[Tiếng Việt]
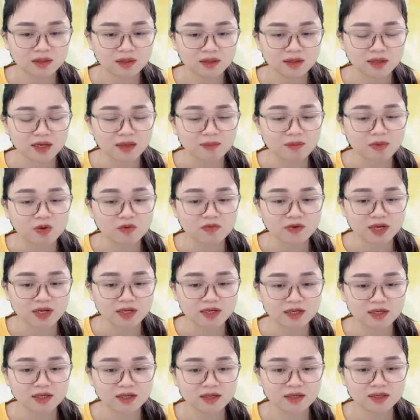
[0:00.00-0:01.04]
Anh mau về
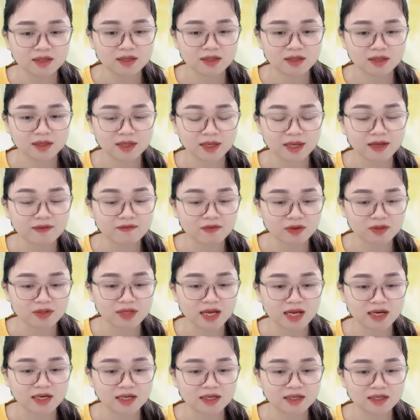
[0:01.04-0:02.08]
đi Em vào
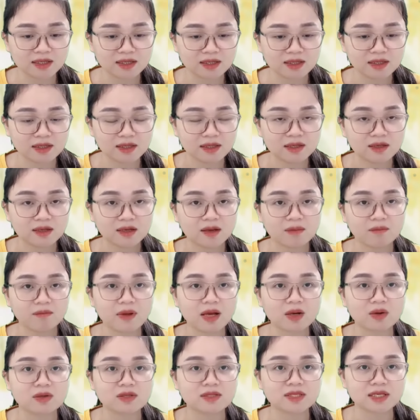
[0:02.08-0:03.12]
nhà đây Mai
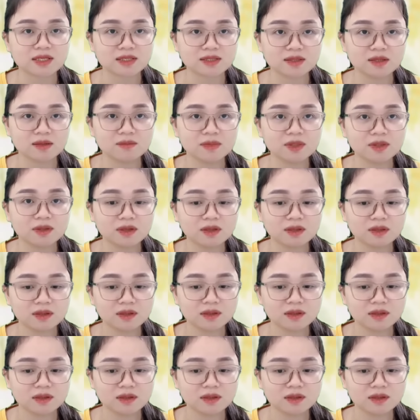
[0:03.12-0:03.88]
còn dậy sớm nữa